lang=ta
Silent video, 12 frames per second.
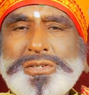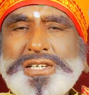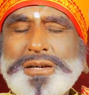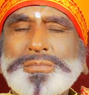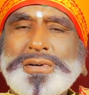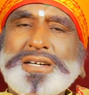
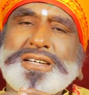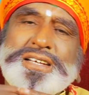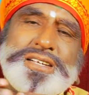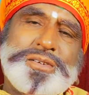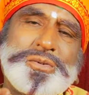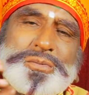பொற்கை
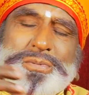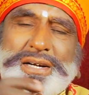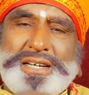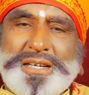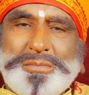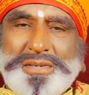பாண்டியன்னு ஒரு
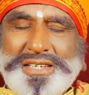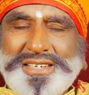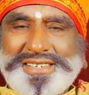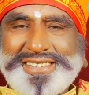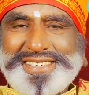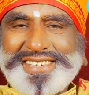பாண்டிய
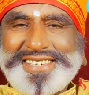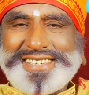மன்னன்